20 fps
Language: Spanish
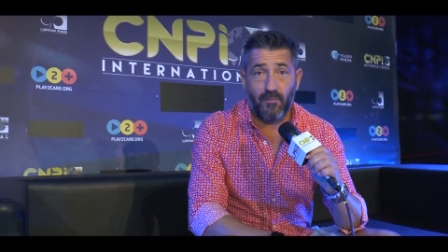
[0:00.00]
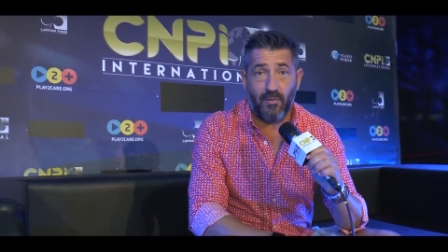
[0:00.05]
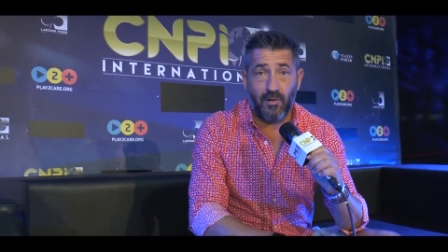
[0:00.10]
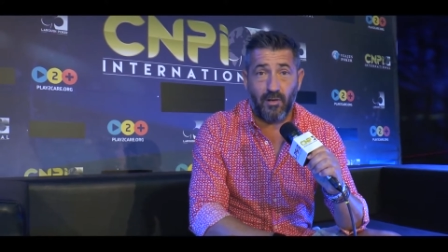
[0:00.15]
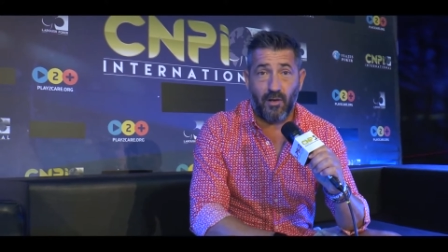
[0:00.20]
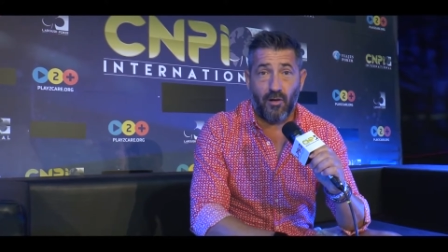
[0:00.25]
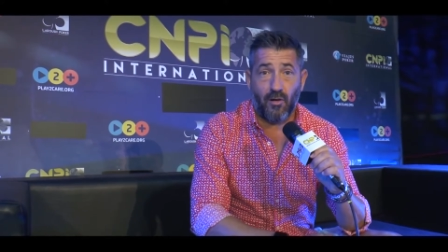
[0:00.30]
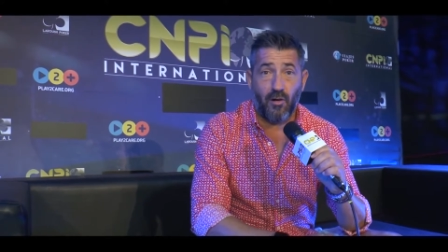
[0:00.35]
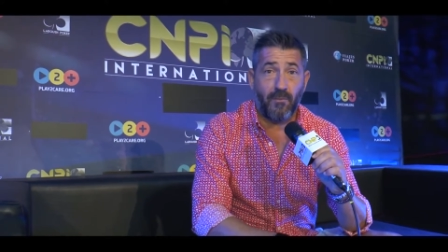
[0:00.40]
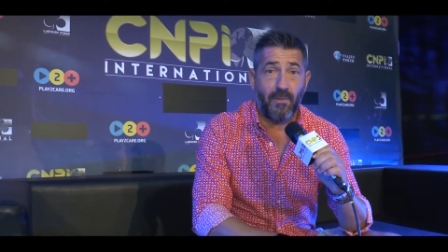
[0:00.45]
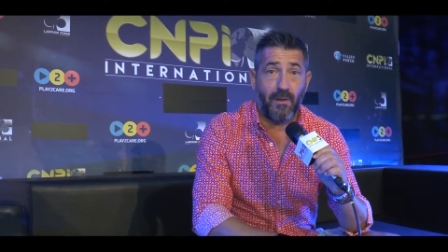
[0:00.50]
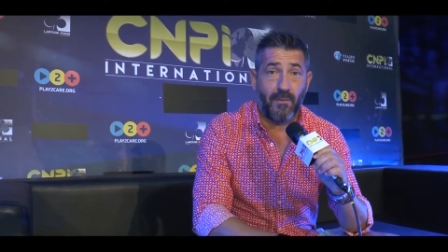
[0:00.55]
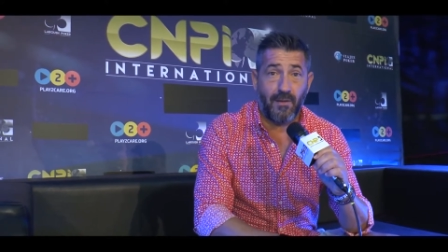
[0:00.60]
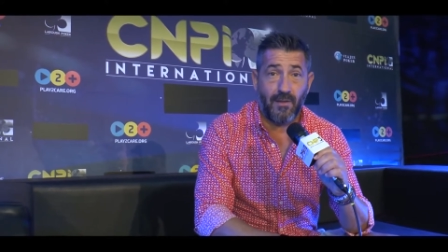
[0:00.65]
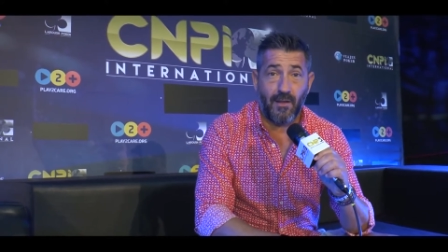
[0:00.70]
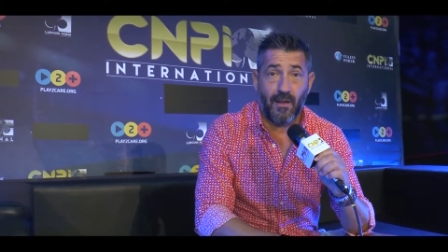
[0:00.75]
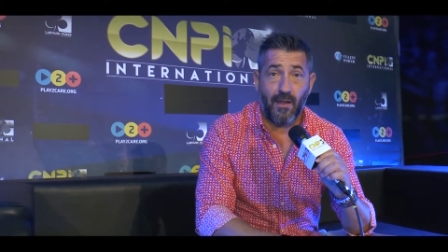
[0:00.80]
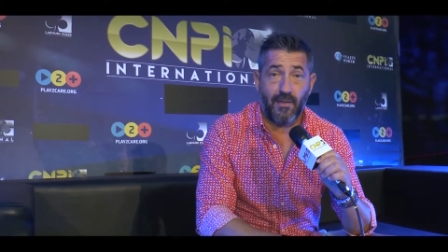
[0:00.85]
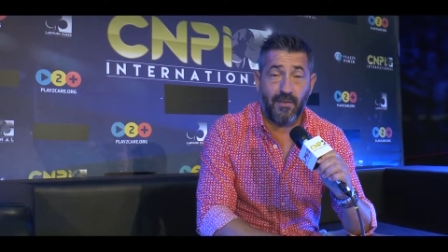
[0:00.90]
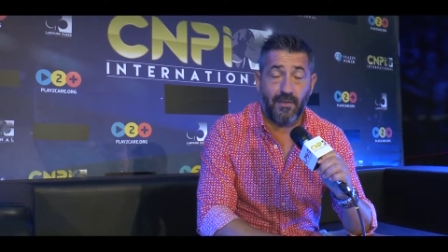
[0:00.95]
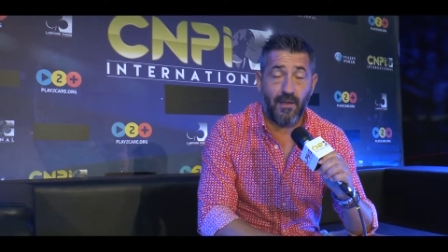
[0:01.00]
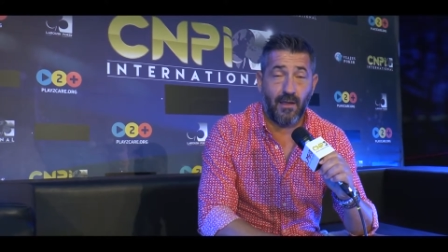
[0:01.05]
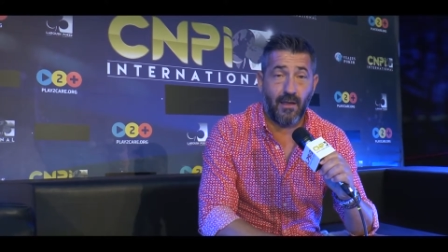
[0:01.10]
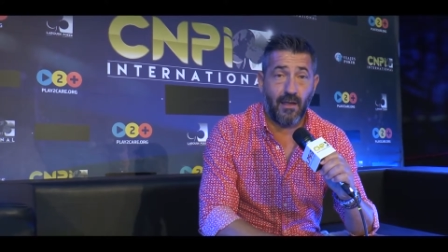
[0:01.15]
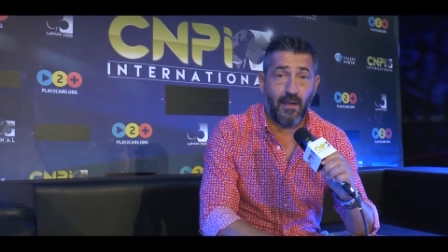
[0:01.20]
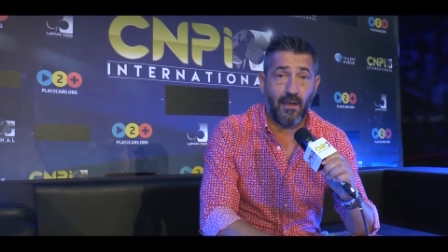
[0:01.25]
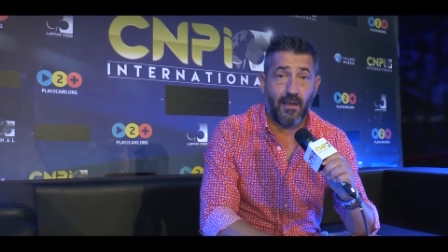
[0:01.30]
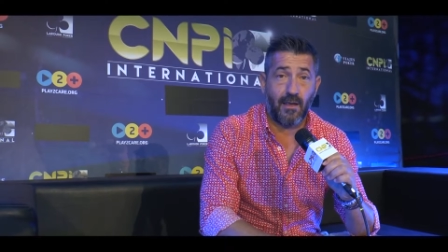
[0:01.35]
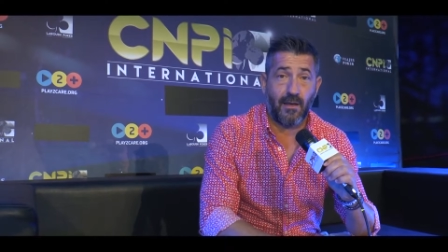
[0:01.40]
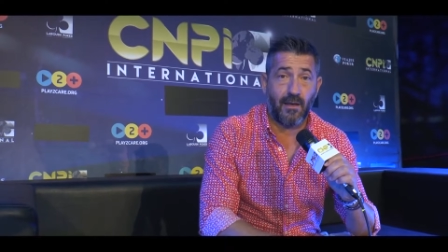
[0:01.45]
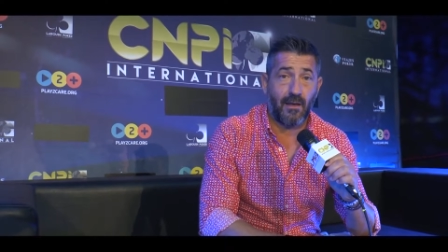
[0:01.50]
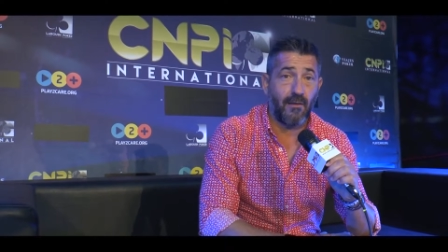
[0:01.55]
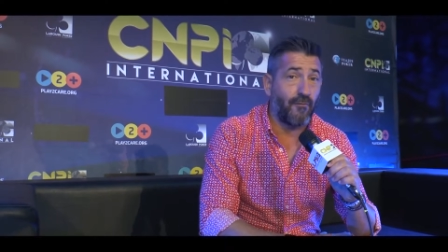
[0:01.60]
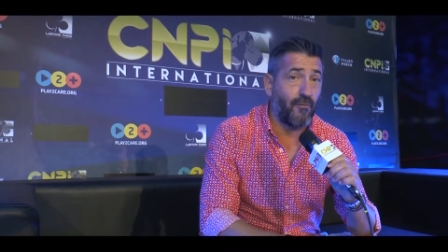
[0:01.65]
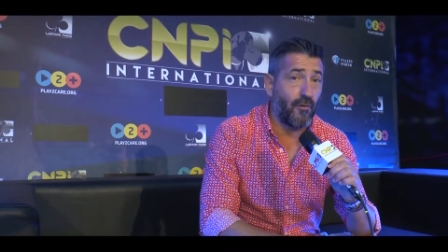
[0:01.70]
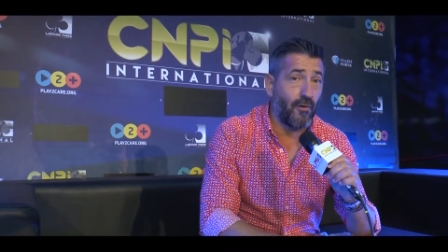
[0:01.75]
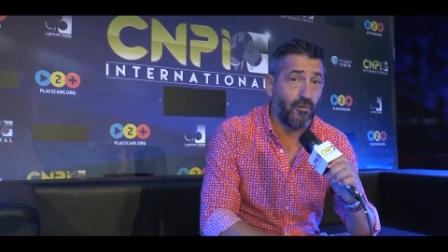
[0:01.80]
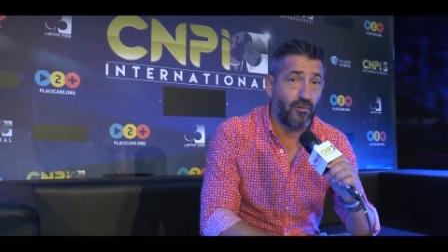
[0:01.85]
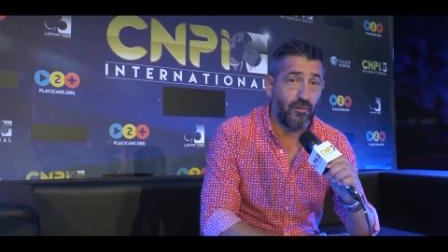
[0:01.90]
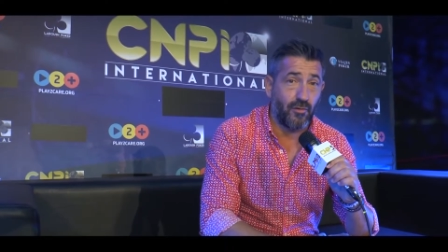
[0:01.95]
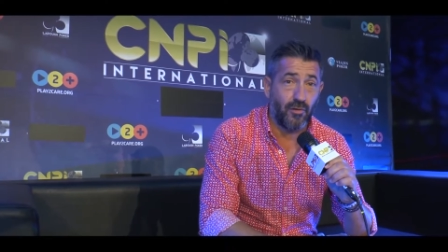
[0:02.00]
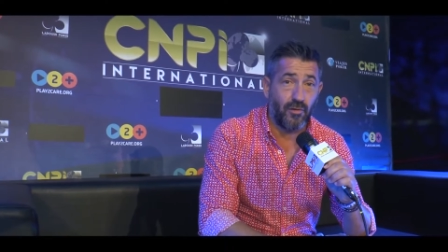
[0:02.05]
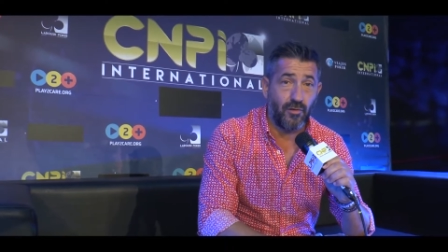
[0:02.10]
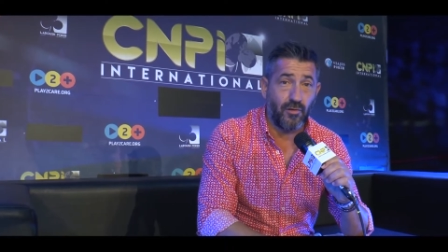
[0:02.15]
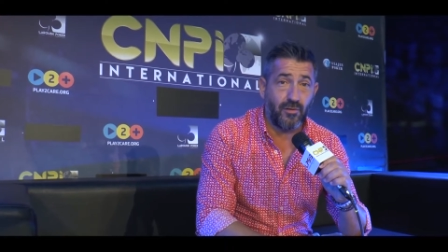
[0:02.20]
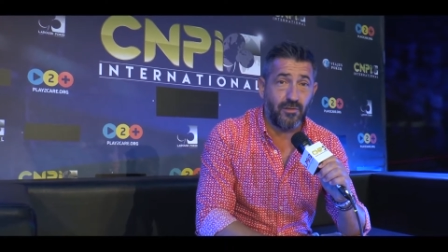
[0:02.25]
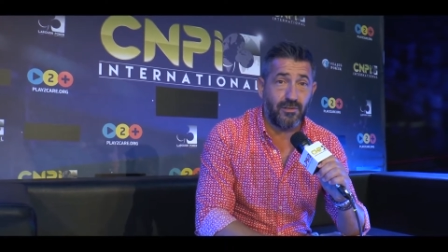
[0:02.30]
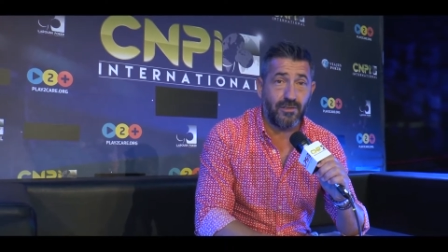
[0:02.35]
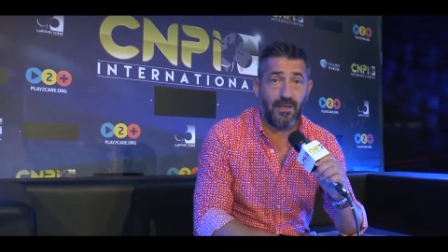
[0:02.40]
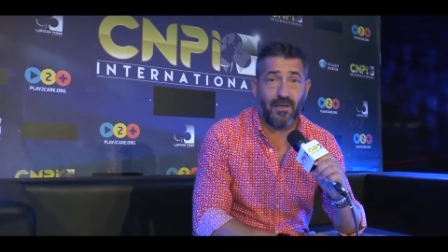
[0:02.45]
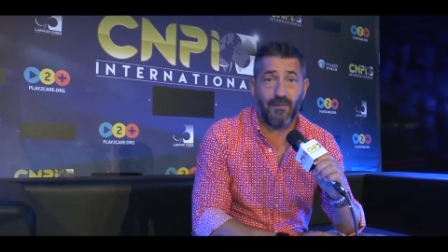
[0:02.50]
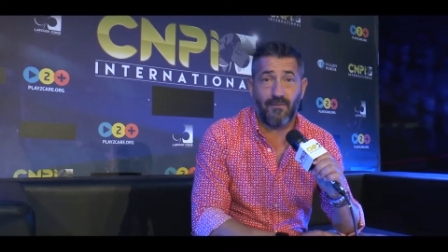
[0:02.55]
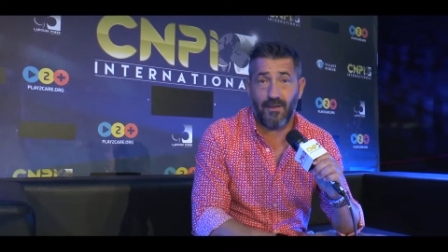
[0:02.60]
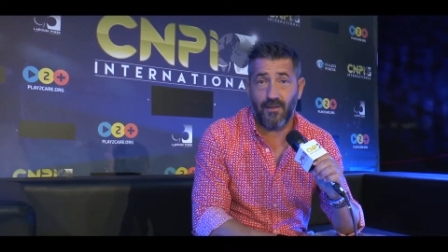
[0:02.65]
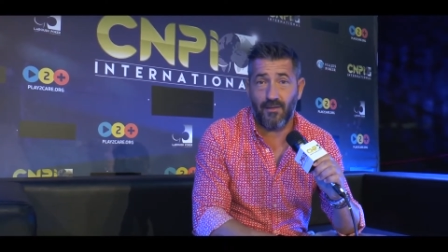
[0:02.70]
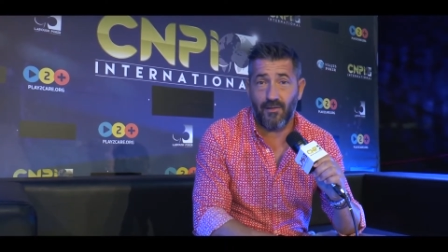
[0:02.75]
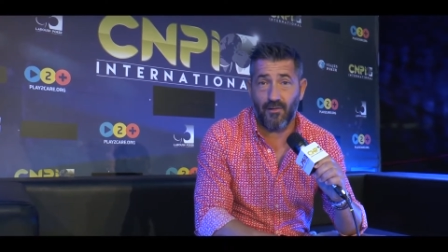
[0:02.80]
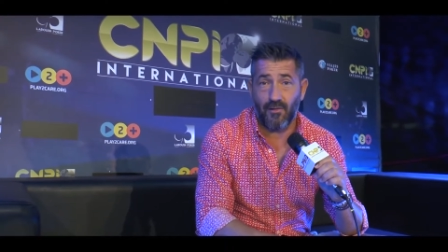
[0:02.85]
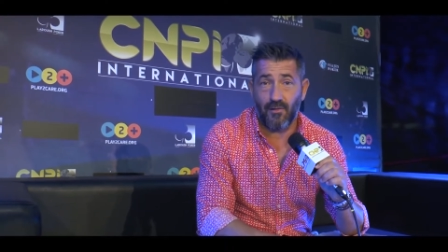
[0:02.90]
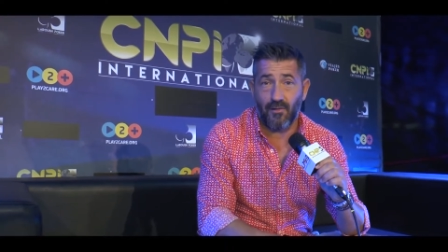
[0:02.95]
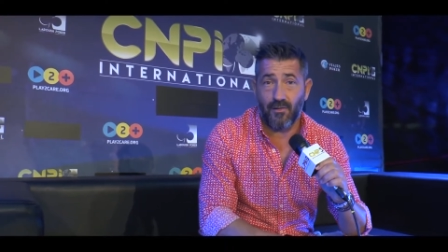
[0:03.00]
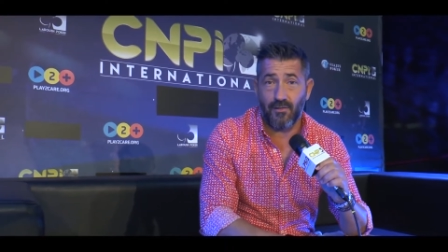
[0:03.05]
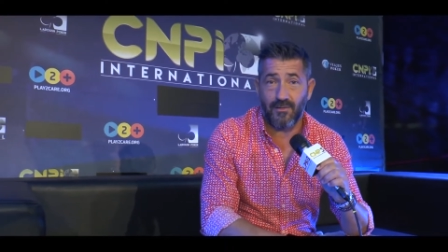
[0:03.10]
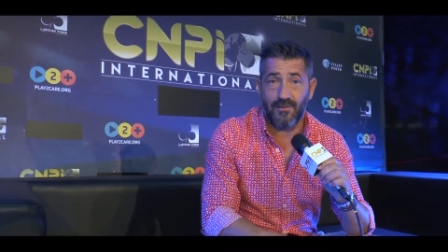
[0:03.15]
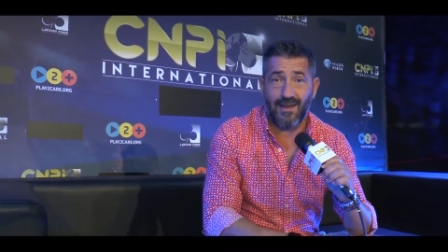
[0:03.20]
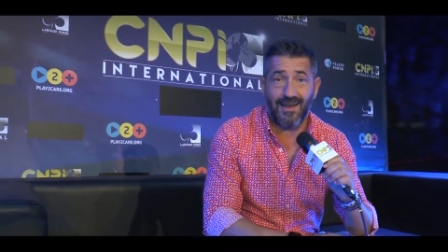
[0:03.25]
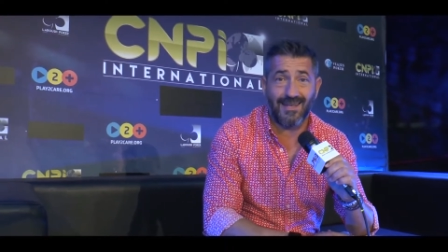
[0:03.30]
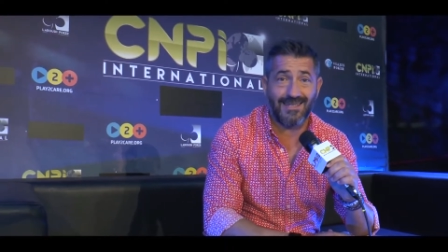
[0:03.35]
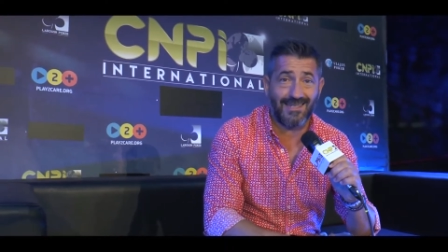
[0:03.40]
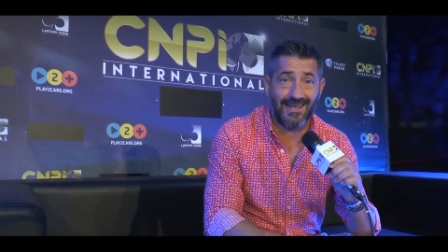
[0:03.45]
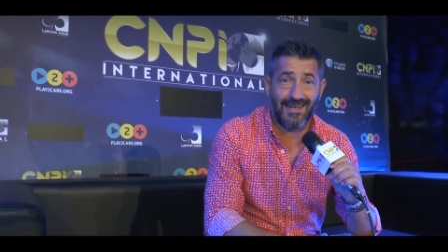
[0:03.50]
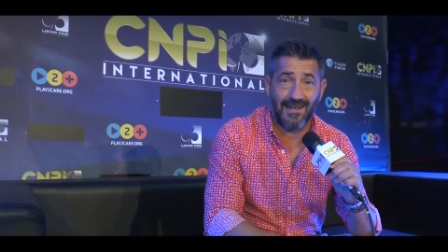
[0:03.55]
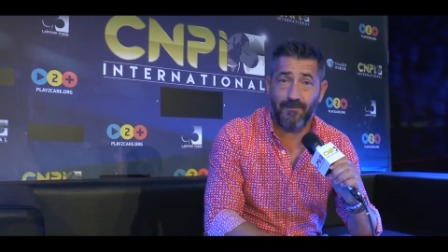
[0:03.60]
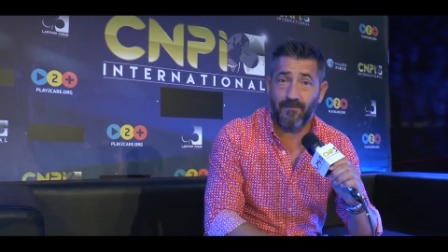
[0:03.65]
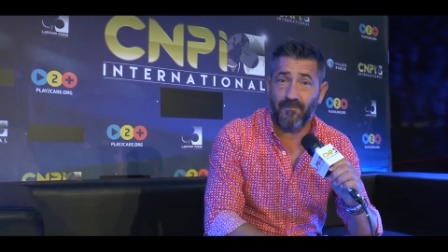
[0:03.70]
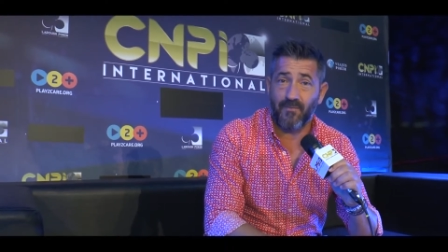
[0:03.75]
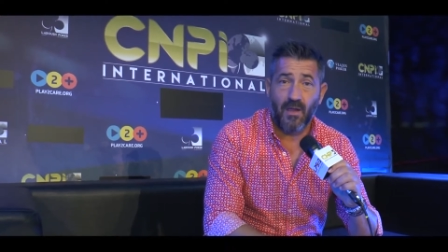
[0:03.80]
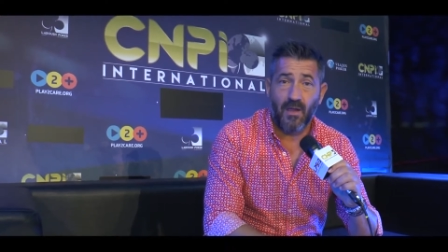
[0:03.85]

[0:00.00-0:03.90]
porque no nos permiten hacer ni fotos ni vídeos de la sala